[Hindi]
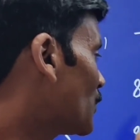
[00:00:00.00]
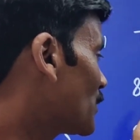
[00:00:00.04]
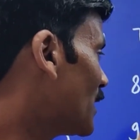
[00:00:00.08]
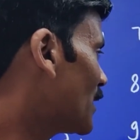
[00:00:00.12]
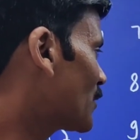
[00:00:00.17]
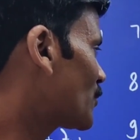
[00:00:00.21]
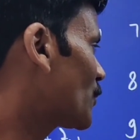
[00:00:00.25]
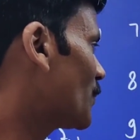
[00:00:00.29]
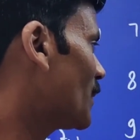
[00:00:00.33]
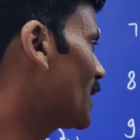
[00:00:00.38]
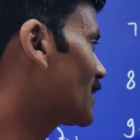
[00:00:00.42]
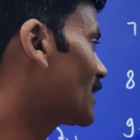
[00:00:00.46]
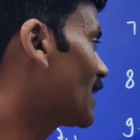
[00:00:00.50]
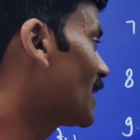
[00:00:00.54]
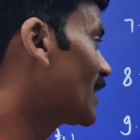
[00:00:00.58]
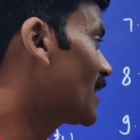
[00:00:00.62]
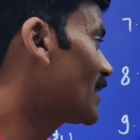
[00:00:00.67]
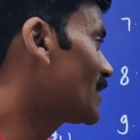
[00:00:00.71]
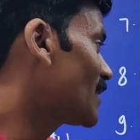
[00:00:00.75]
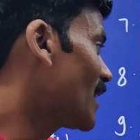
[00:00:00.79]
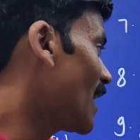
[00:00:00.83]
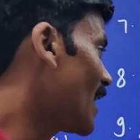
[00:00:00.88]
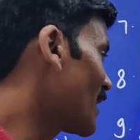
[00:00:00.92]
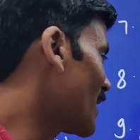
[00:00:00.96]
मुझे सुबह
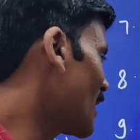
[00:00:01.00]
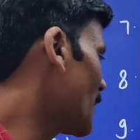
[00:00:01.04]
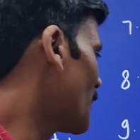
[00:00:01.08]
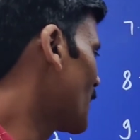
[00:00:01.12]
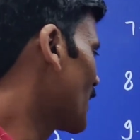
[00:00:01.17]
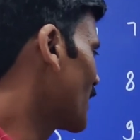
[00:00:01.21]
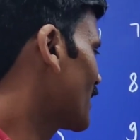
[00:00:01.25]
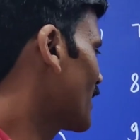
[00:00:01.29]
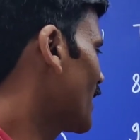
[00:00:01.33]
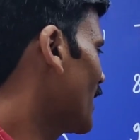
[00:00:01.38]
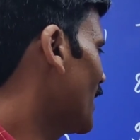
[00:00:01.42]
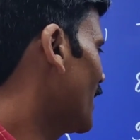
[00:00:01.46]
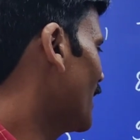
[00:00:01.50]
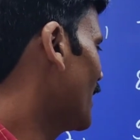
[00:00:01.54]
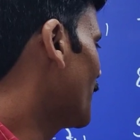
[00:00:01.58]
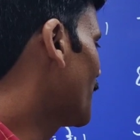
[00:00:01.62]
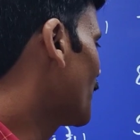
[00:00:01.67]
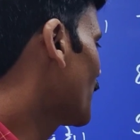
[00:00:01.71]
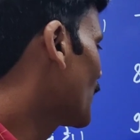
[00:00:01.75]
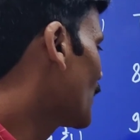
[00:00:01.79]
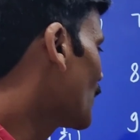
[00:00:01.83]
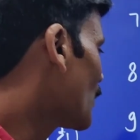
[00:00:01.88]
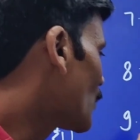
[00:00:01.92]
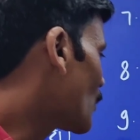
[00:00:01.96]
जल्दी जागना पड़ता है
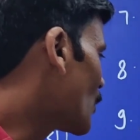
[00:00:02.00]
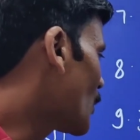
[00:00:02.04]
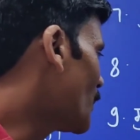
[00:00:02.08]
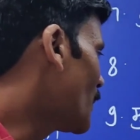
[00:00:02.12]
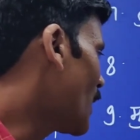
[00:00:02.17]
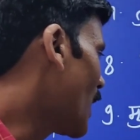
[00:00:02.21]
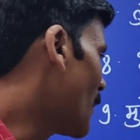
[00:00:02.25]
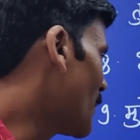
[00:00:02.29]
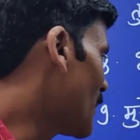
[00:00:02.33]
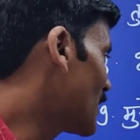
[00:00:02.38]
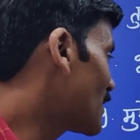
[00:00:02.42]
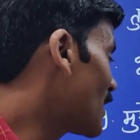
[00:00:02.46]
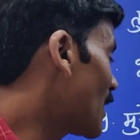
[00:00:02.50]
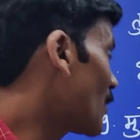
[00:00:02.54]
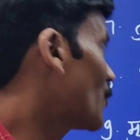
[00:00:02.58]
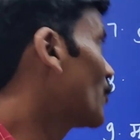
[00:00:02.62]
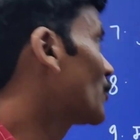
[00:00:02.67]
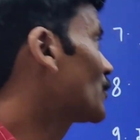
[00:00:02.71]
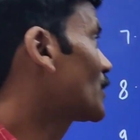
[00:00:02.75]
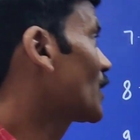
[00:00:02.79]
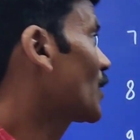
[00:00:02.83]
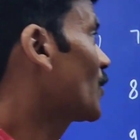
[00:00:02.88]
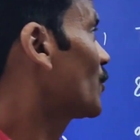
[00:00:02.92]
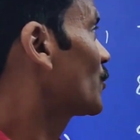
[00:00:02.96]
तुम हमेशा
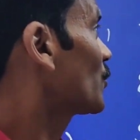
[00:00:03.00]
खुश